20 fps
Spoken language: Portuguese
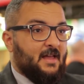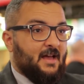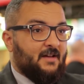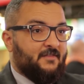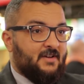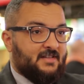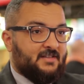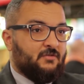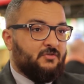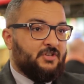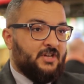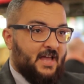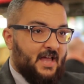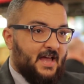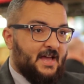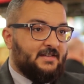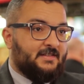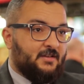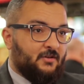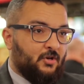a versão
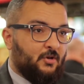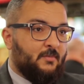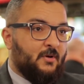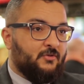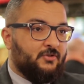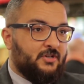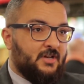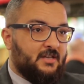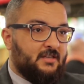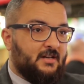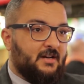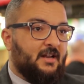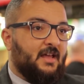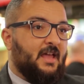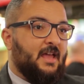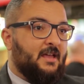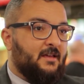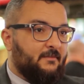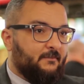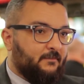GS Global Shutter
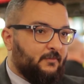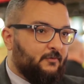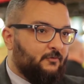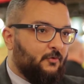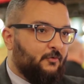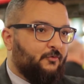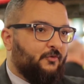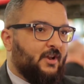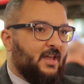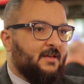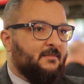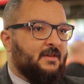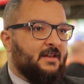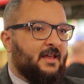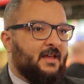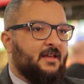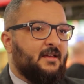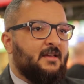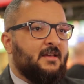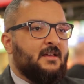em full frame,
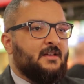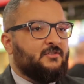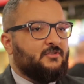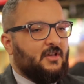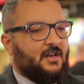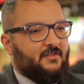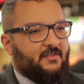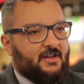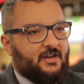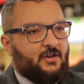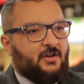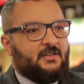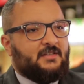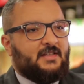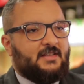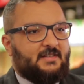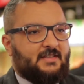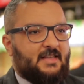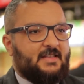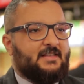né? Só levar na
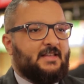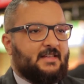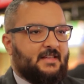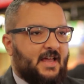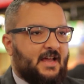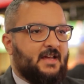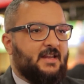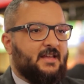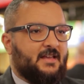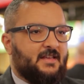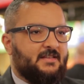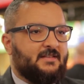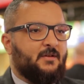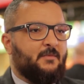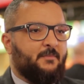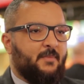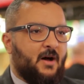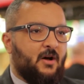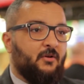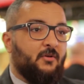nossa assistência técnica em São
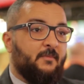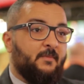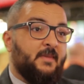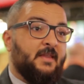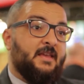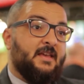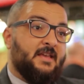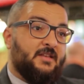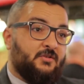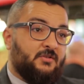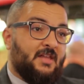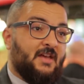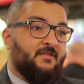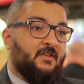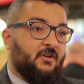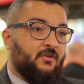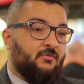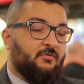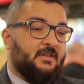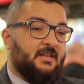Paulo. Isso deve
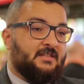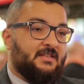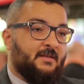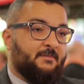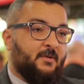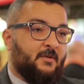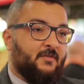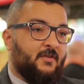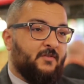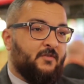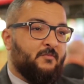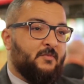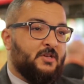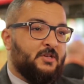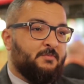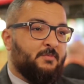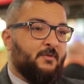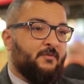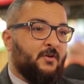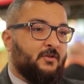acontecer
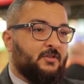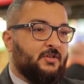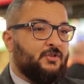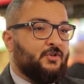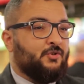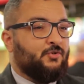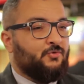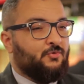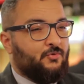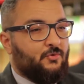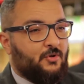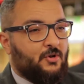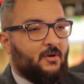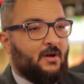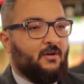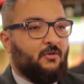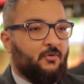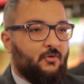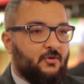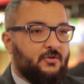provavelmente por volta de julho,
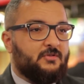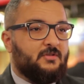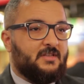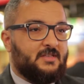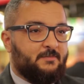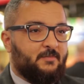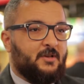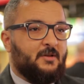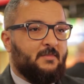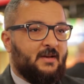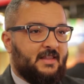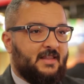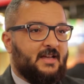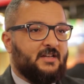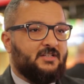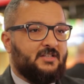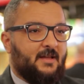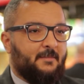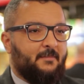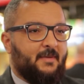agosto, a
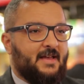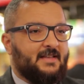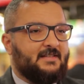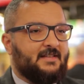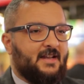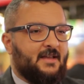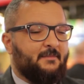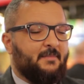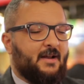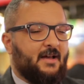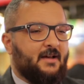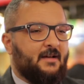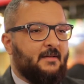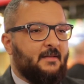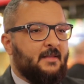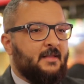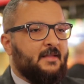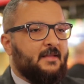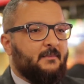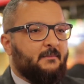disponibilidade da peça, né,
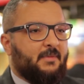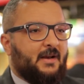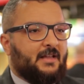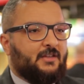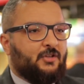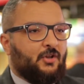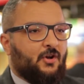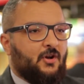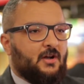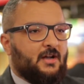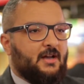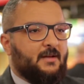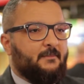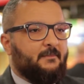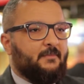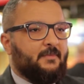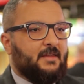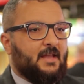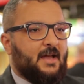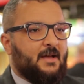para troca,
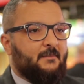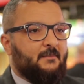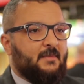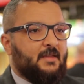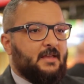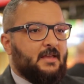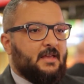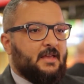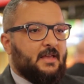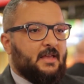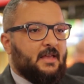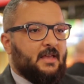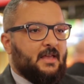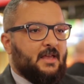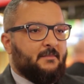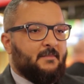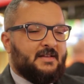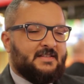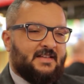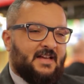tá? E
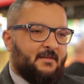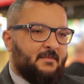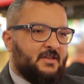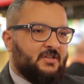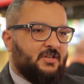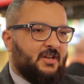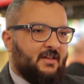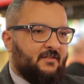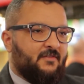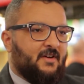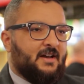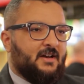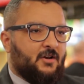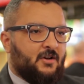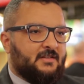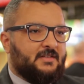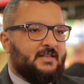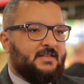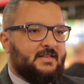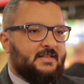é basicamente levar na
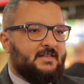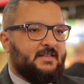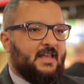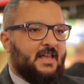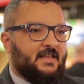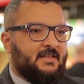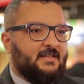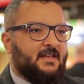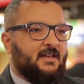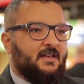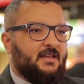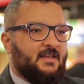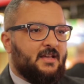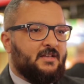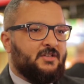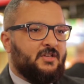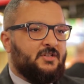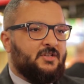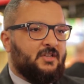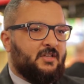nossa assistência e a
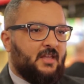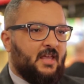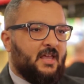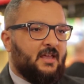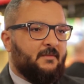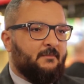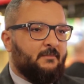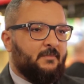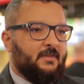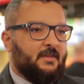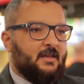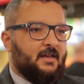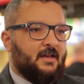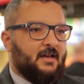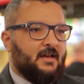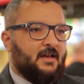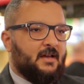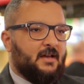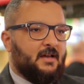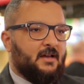gente tem
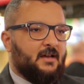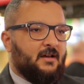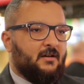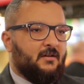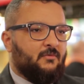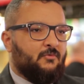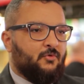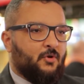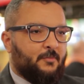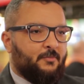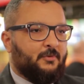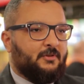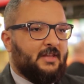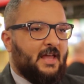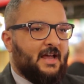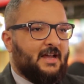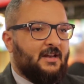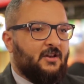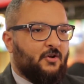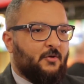uh, um corpo
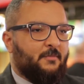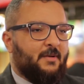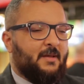técnico